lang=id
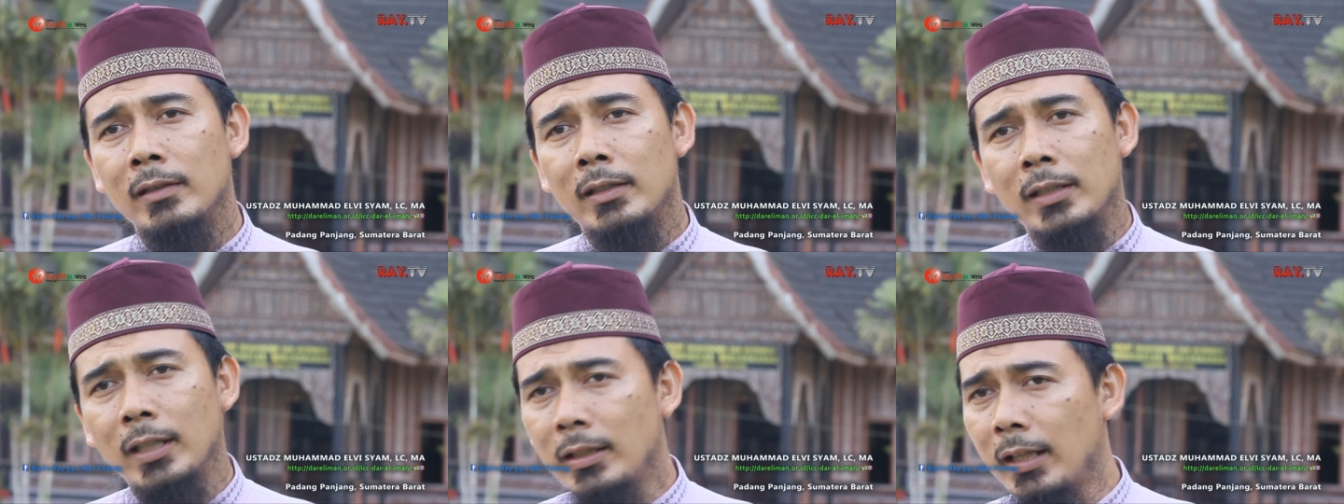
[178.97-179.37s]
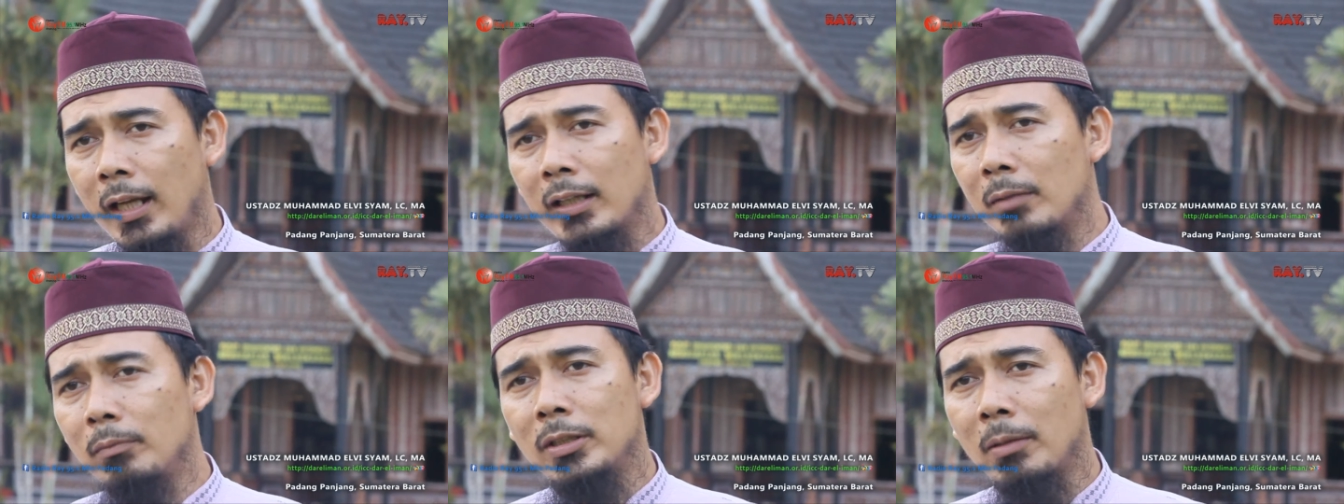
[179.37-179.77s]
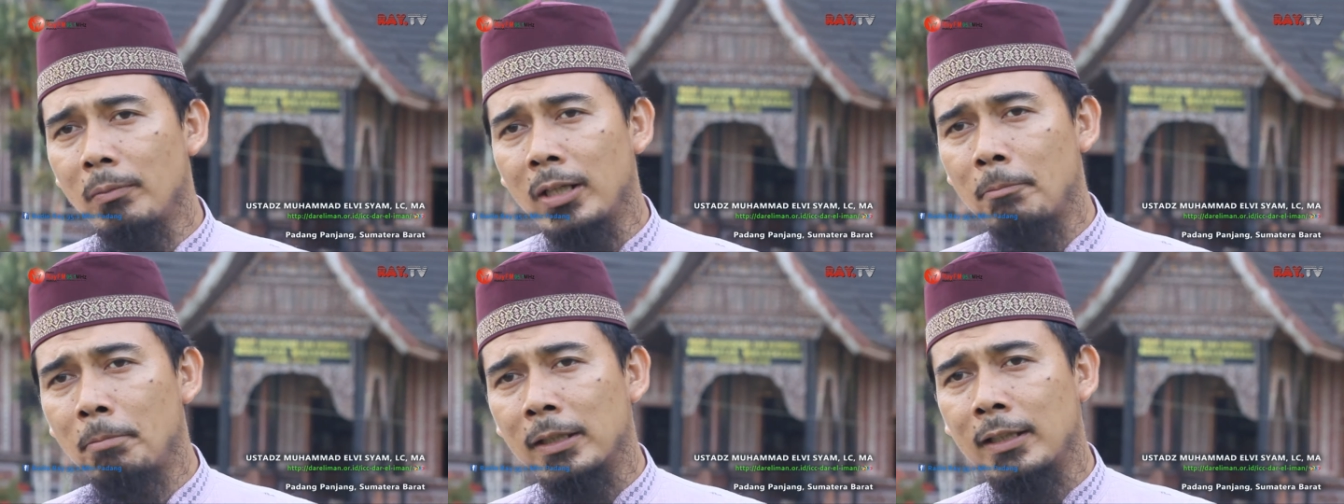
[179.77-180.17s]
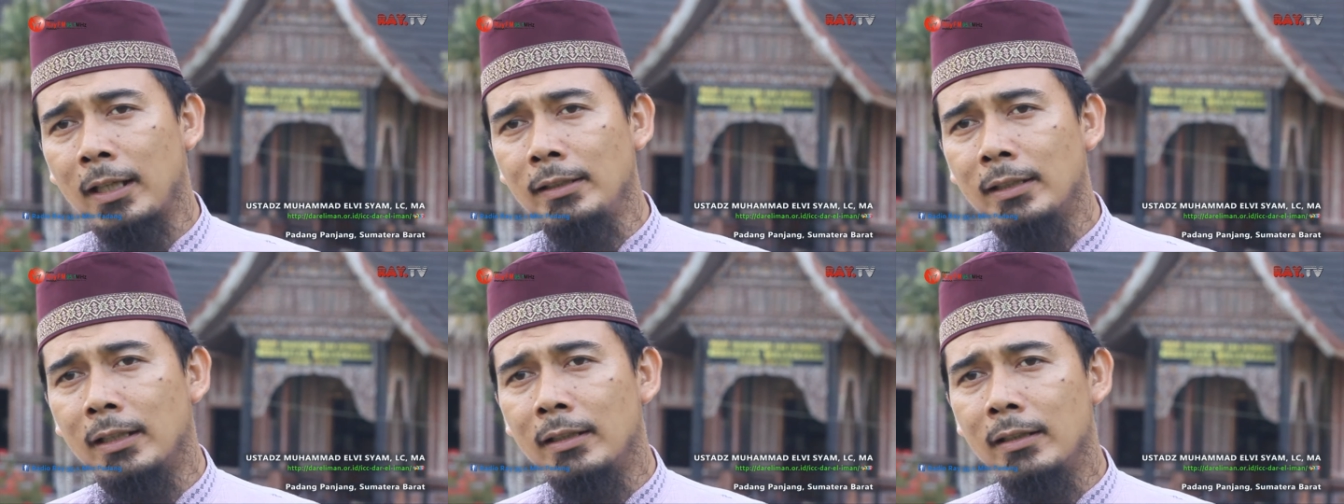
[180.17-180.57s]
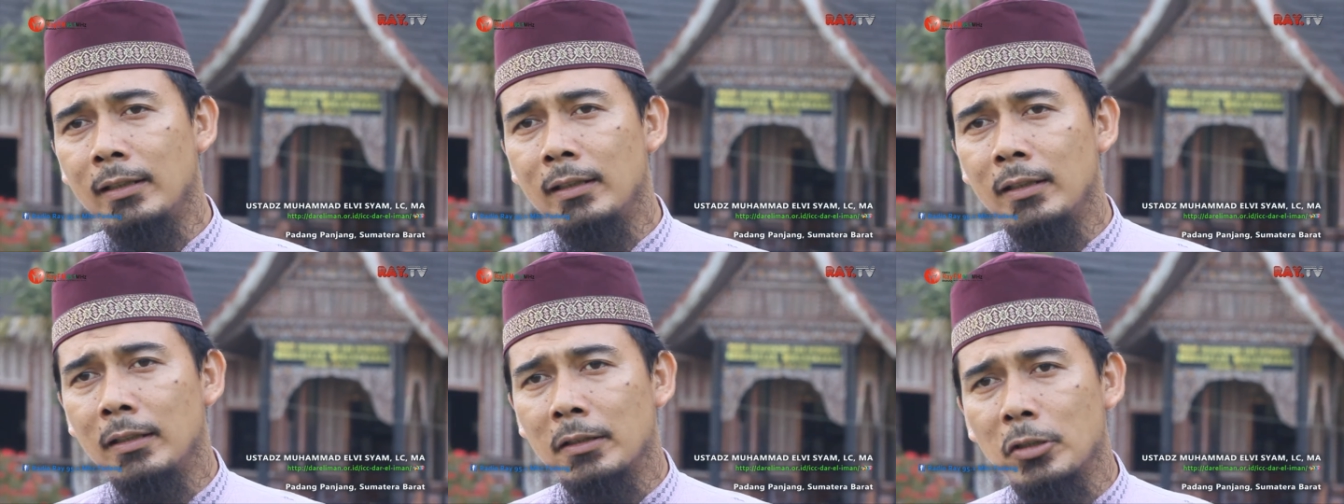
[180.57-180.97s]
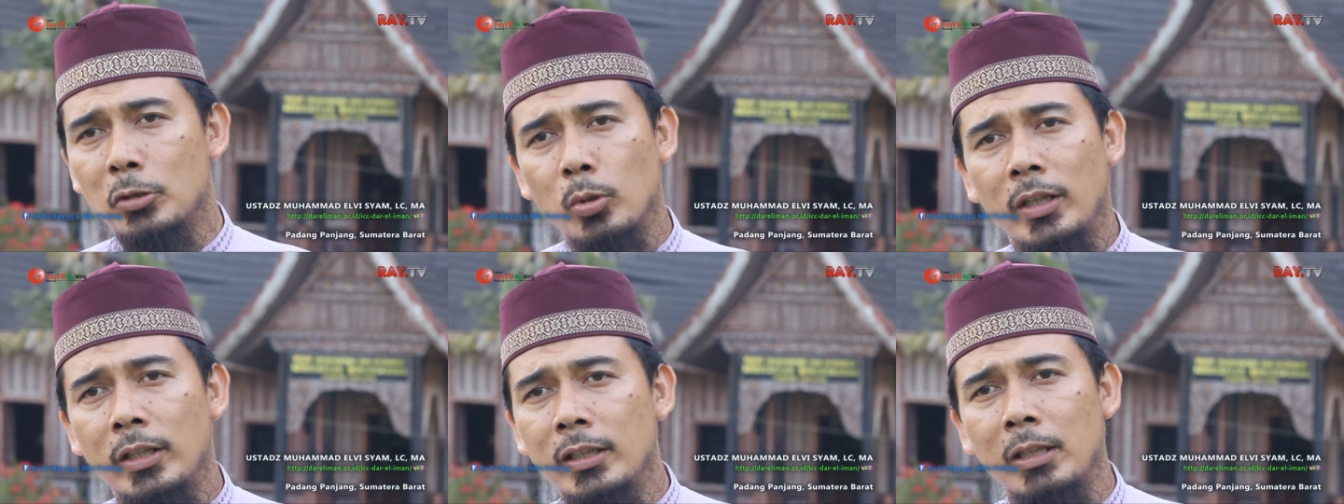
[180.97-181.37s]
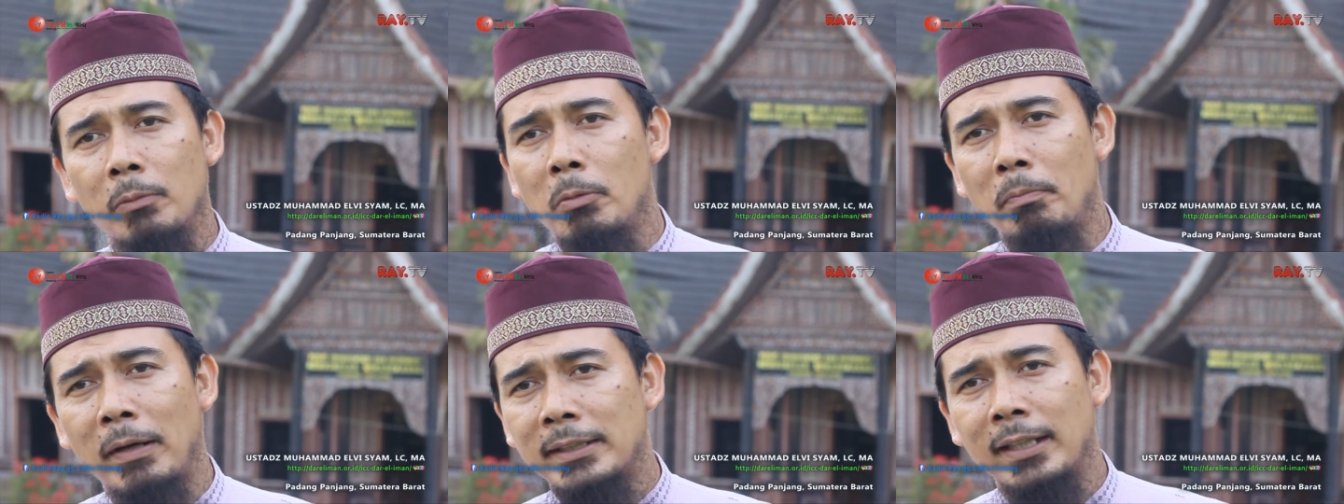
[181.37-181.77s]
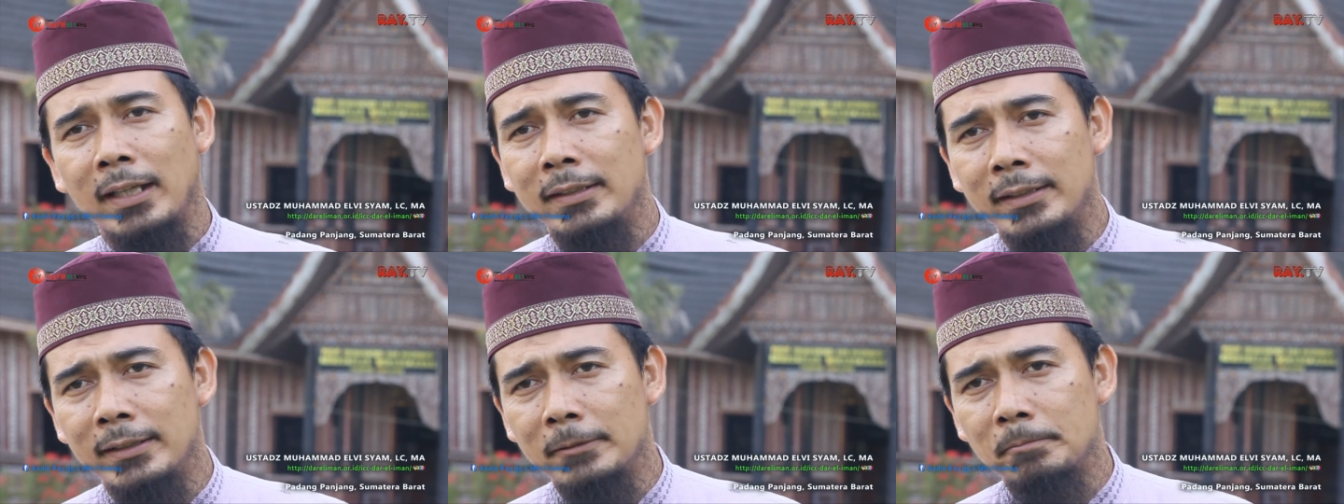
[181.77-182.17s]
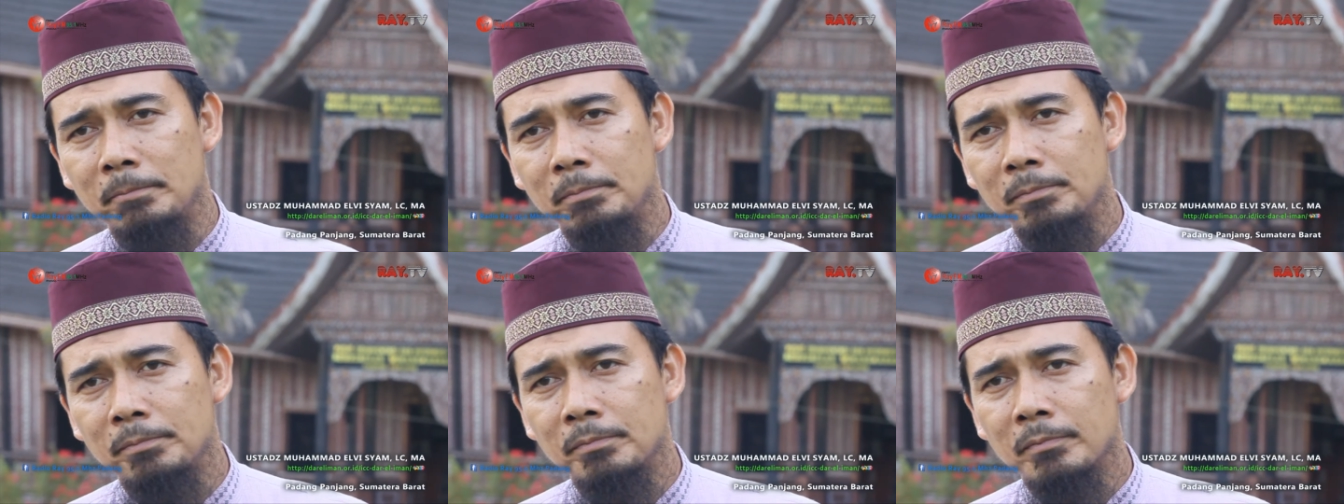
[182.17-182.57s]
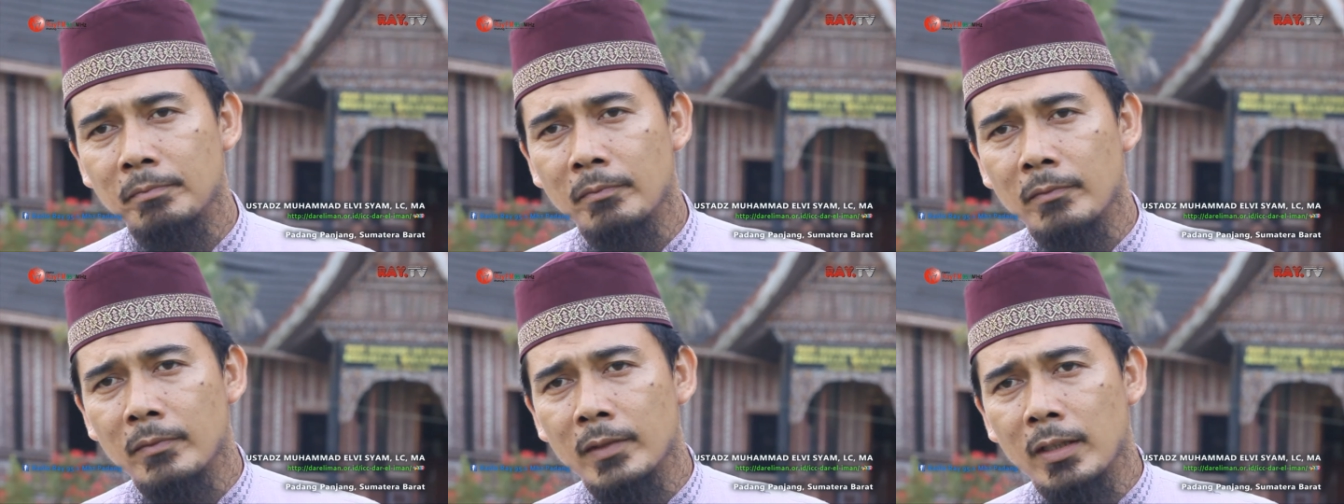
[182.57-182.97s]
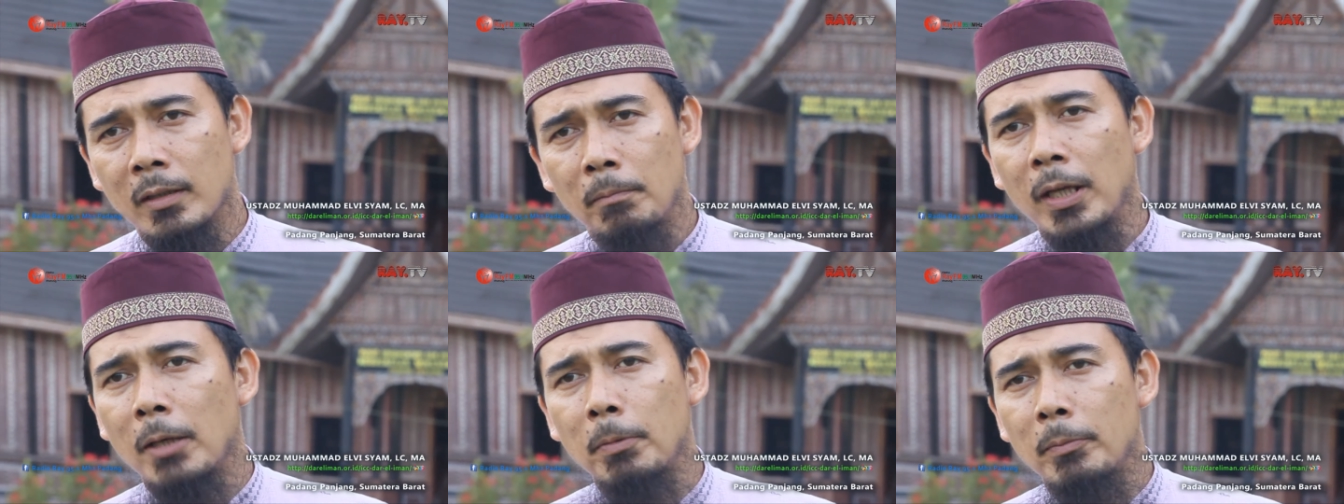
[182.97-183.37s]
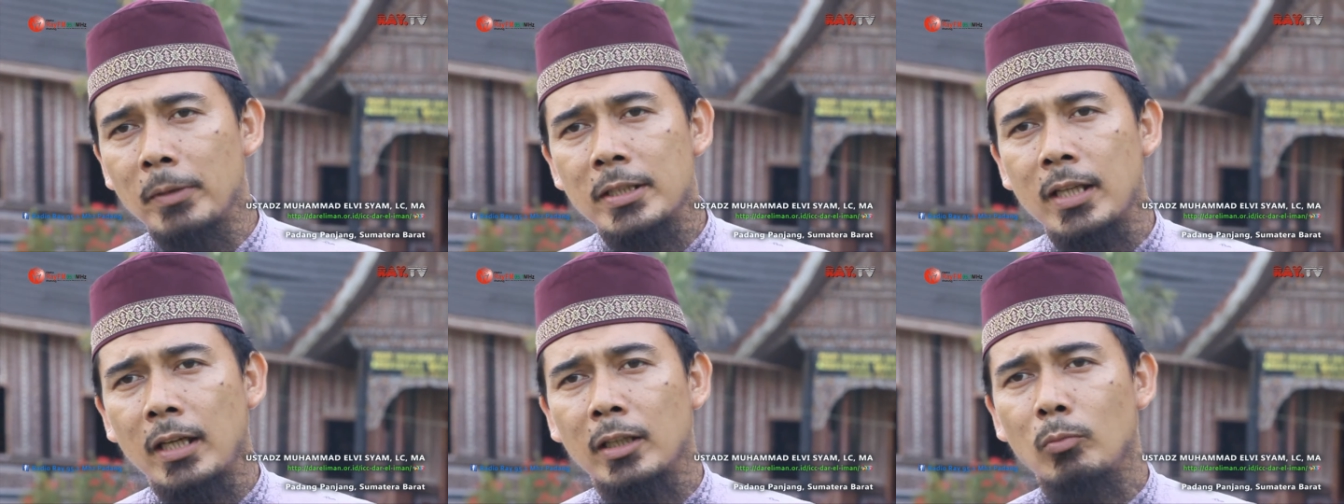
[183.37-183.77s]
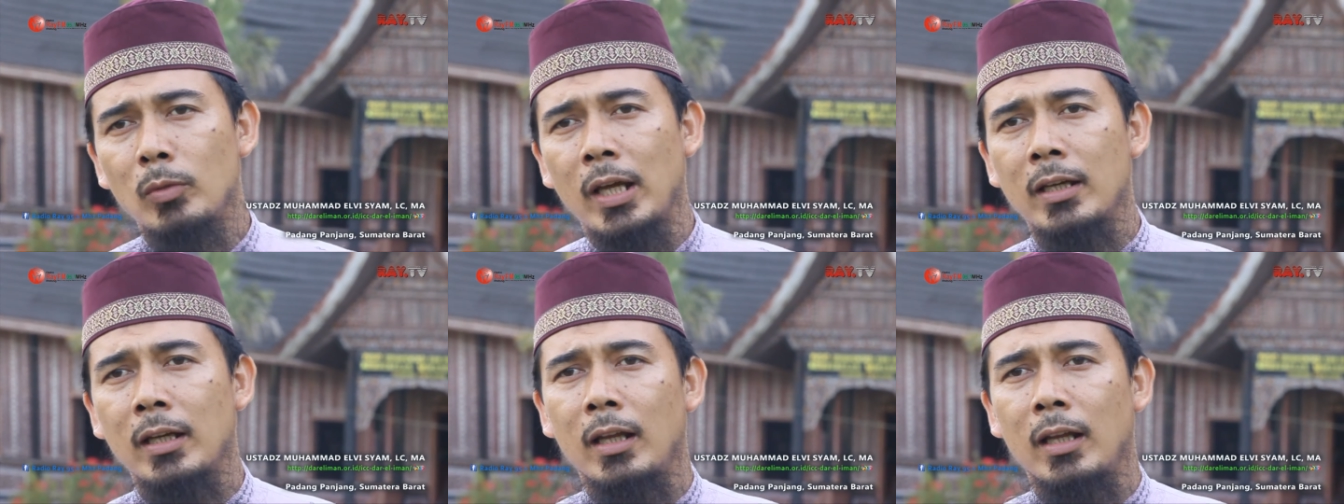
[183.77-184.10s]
Kita tidak akan bisa mendapatkannya kecuali kita membacanya. Para pemirsa yang dimuliakan